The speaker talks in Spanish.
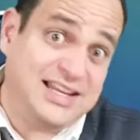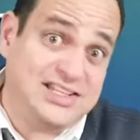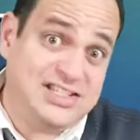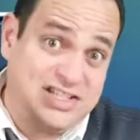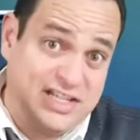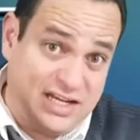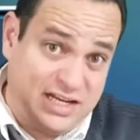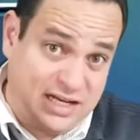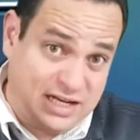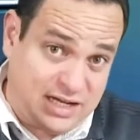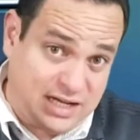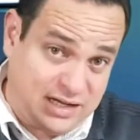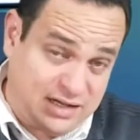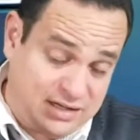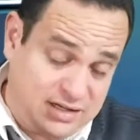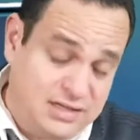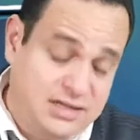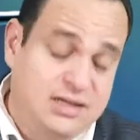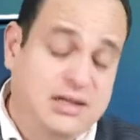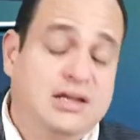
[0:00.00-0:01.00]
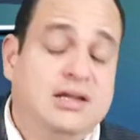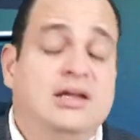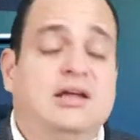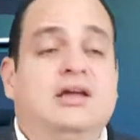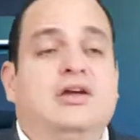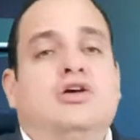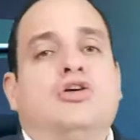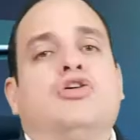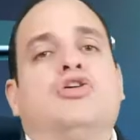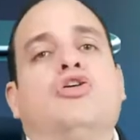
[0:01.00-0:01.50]
de China
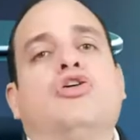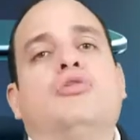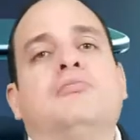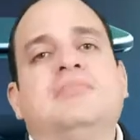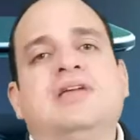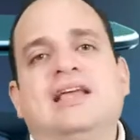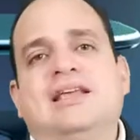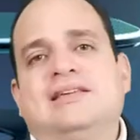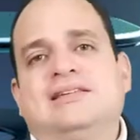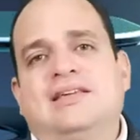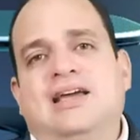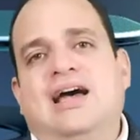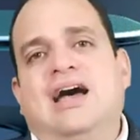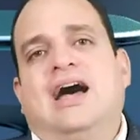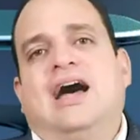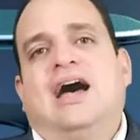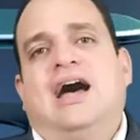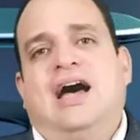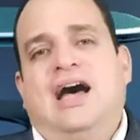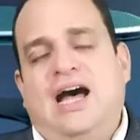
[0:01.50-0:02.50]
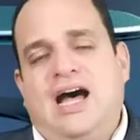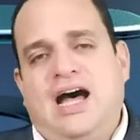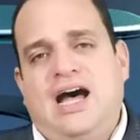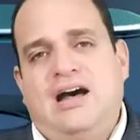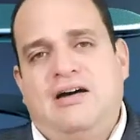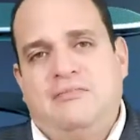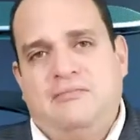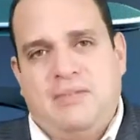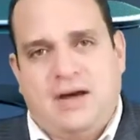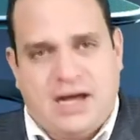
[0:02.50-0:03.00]
comienza a
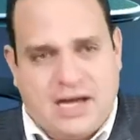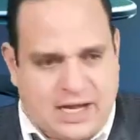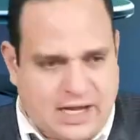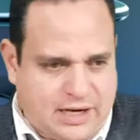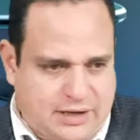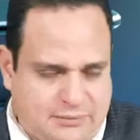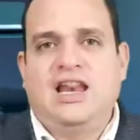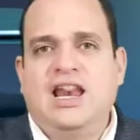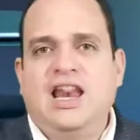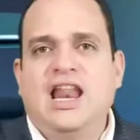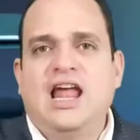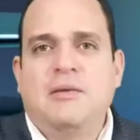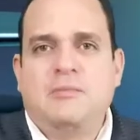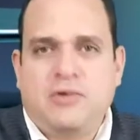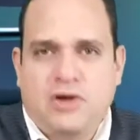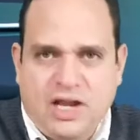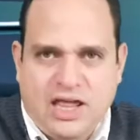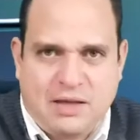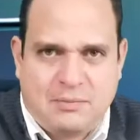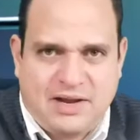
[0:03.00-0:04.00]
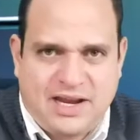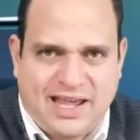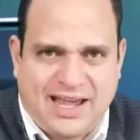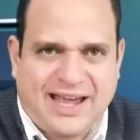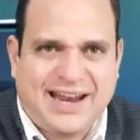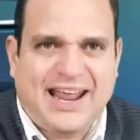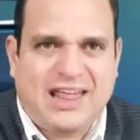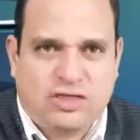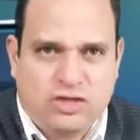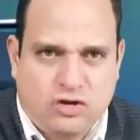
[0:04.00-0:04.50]
a bajar. La moneda
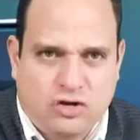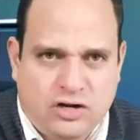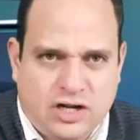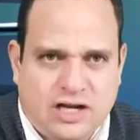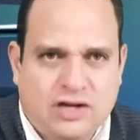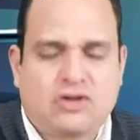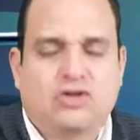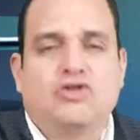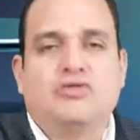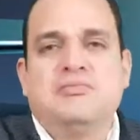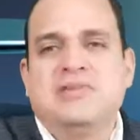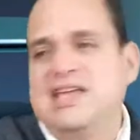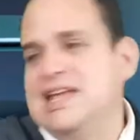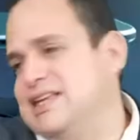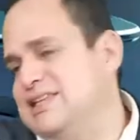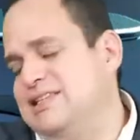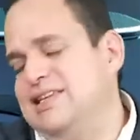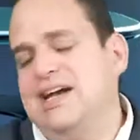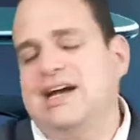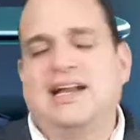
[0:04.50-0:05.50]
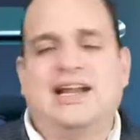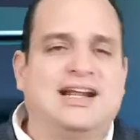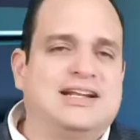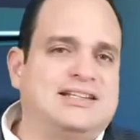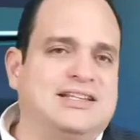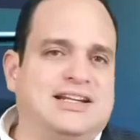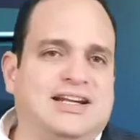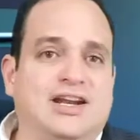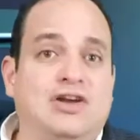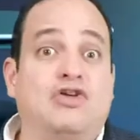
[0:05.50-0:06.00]
americana dólar comienza a
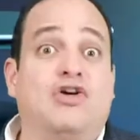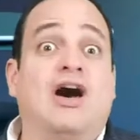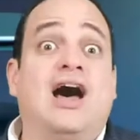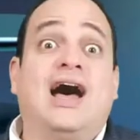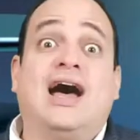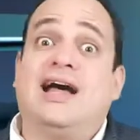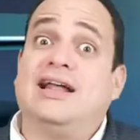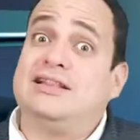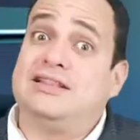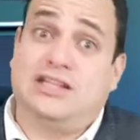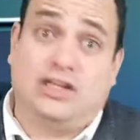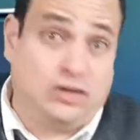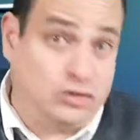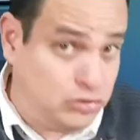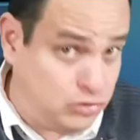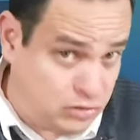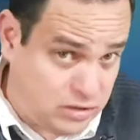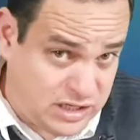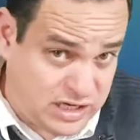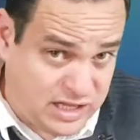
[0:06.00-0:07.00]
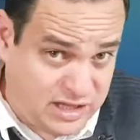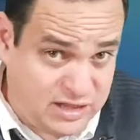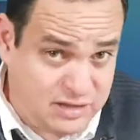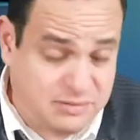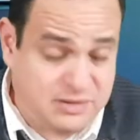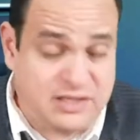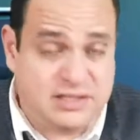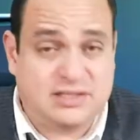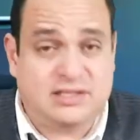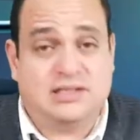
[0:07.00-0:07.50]
ganar terreno ante todas las
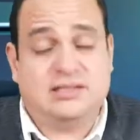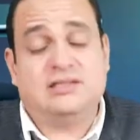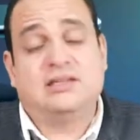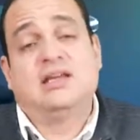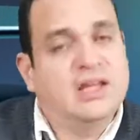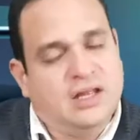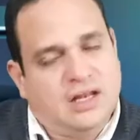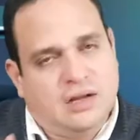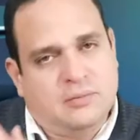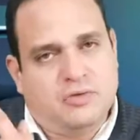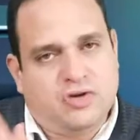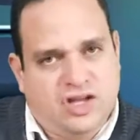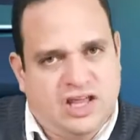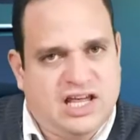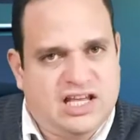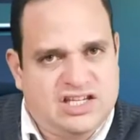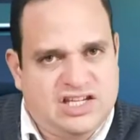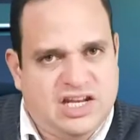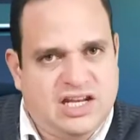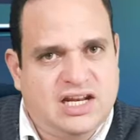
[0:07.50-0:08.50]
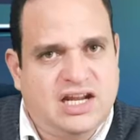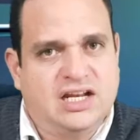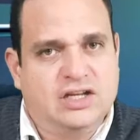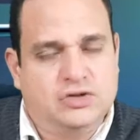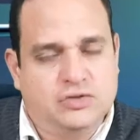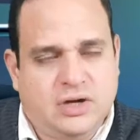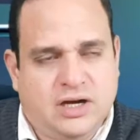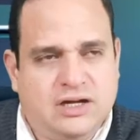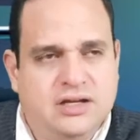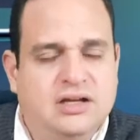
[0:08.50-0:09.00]
divisas y la moneda china
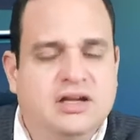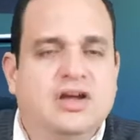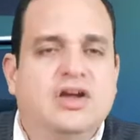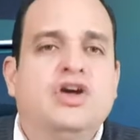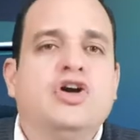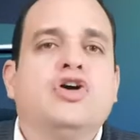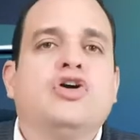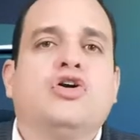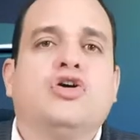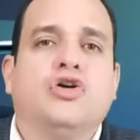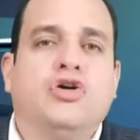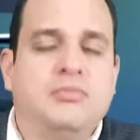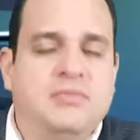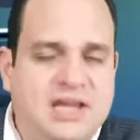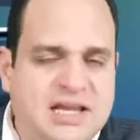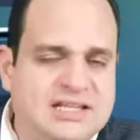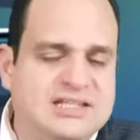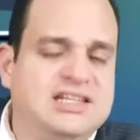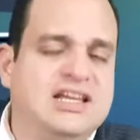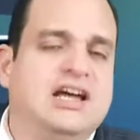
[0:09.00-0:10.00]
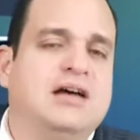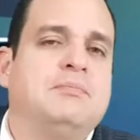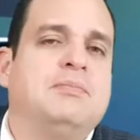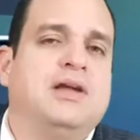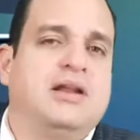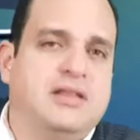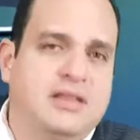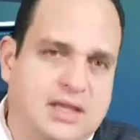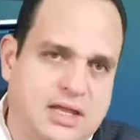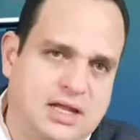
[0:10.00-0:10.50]
yuan comienza a
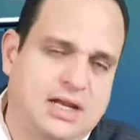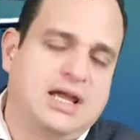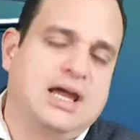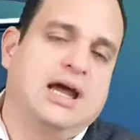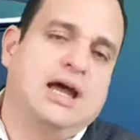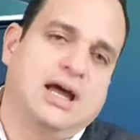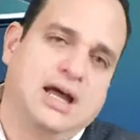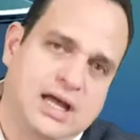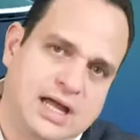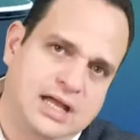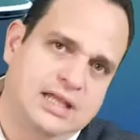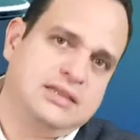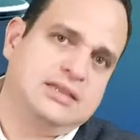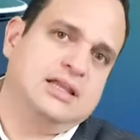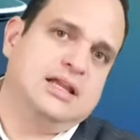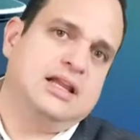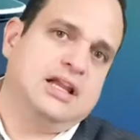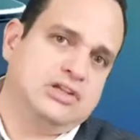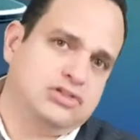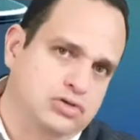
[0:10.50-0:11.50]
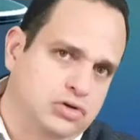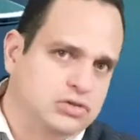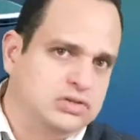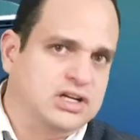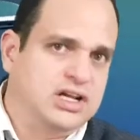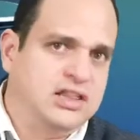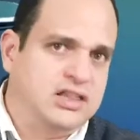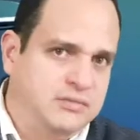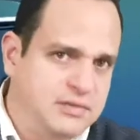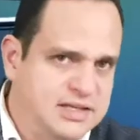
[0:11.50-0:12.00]
perder ante las
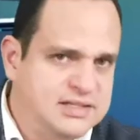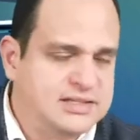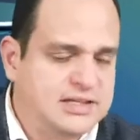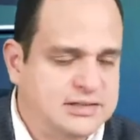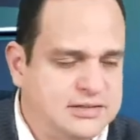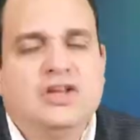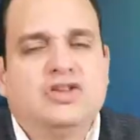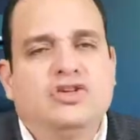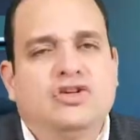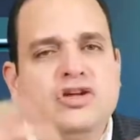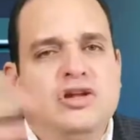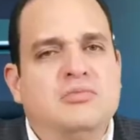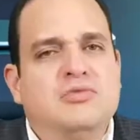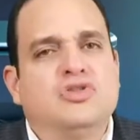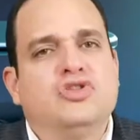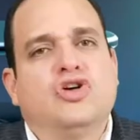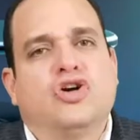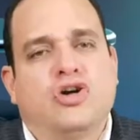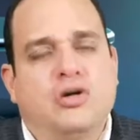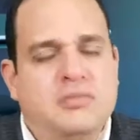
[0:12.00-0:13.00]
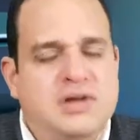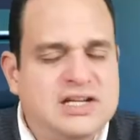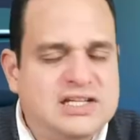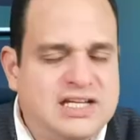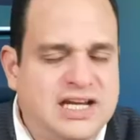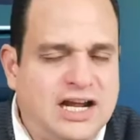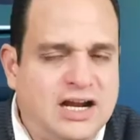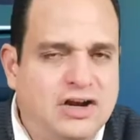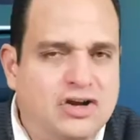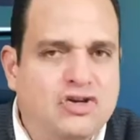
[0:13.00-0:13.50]
otras divisas. Y todo el mundo
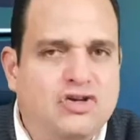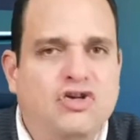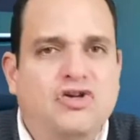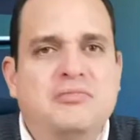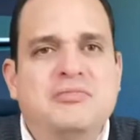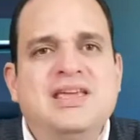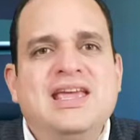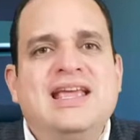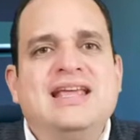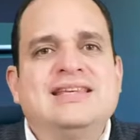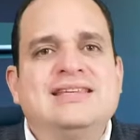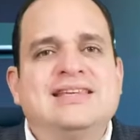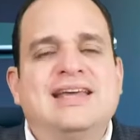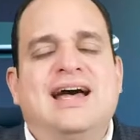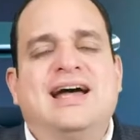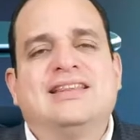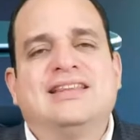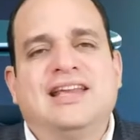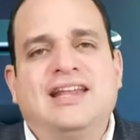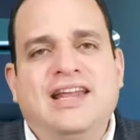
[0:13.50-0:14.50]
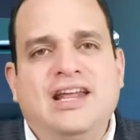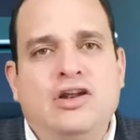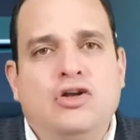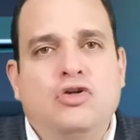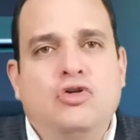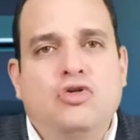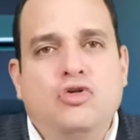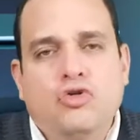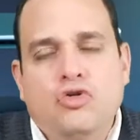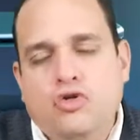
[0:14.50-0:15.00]
comercial comienza a
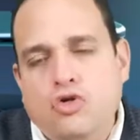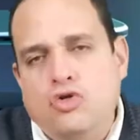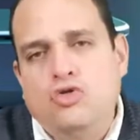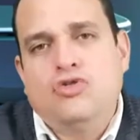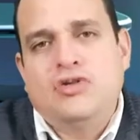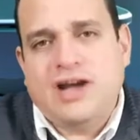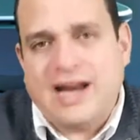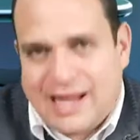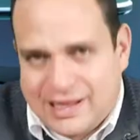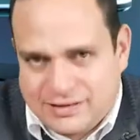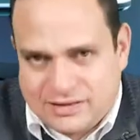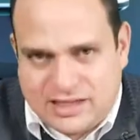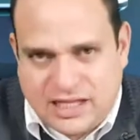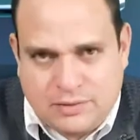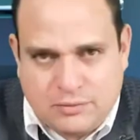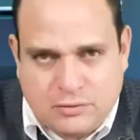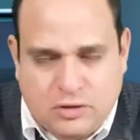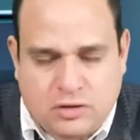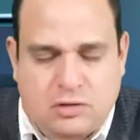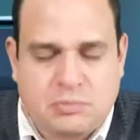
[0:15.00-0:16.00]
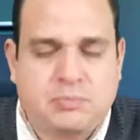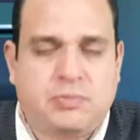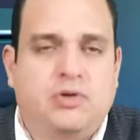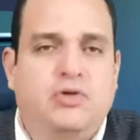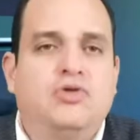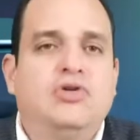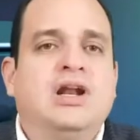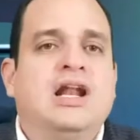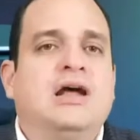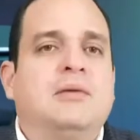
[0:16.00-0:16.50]
tener un gran temor
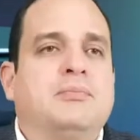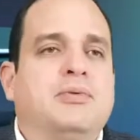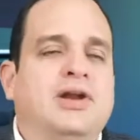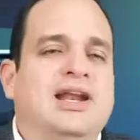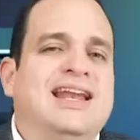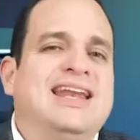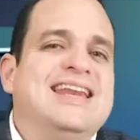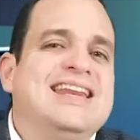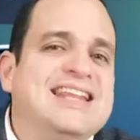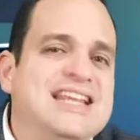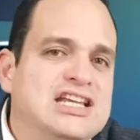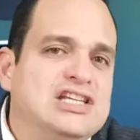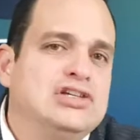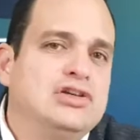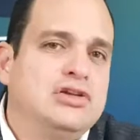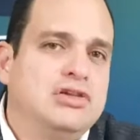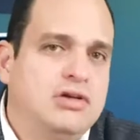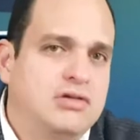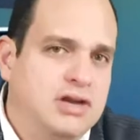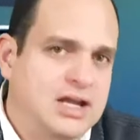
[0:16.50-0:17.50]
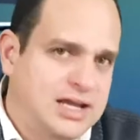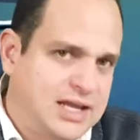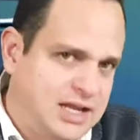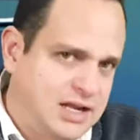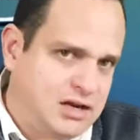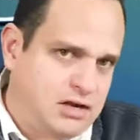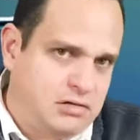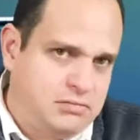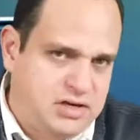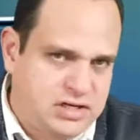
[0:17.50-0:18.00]
por, una, por el inicio de una
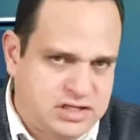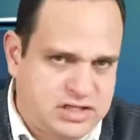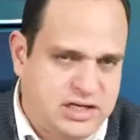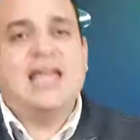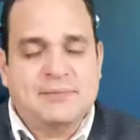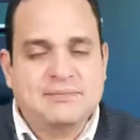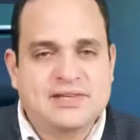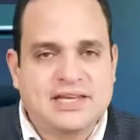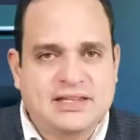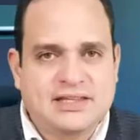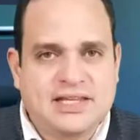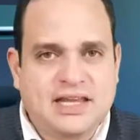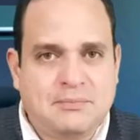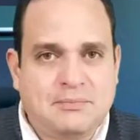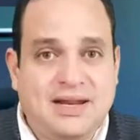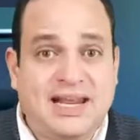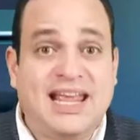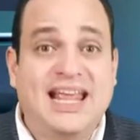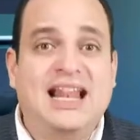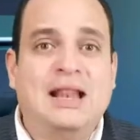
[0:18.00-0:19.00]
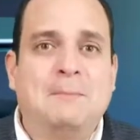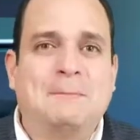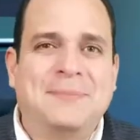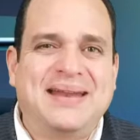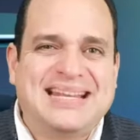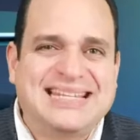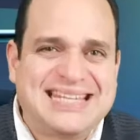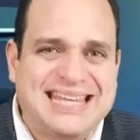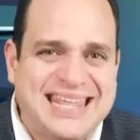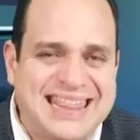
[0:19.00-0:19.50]
guerra comercial. En septiembre, el
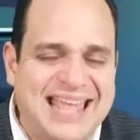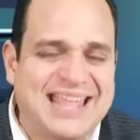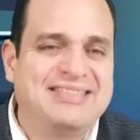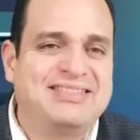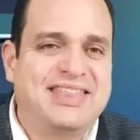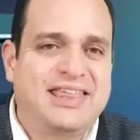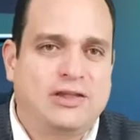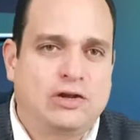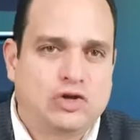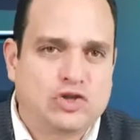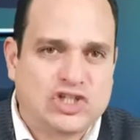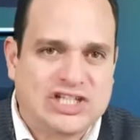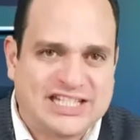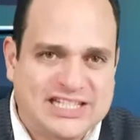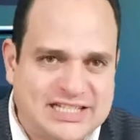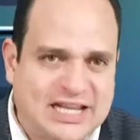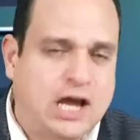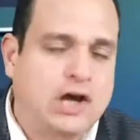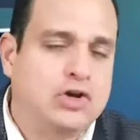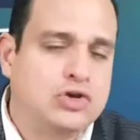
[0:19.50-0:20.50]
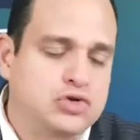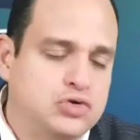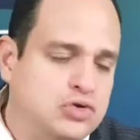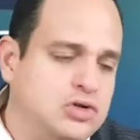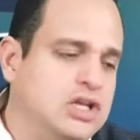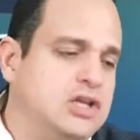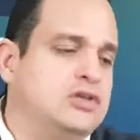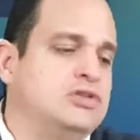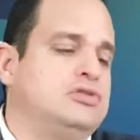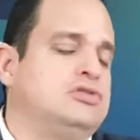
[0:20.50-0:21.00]
presidente de los Estados
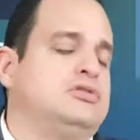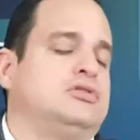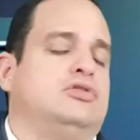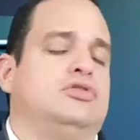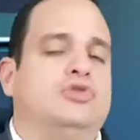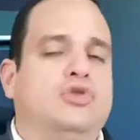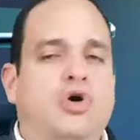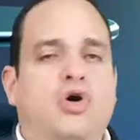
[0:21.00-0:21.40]
Unidos,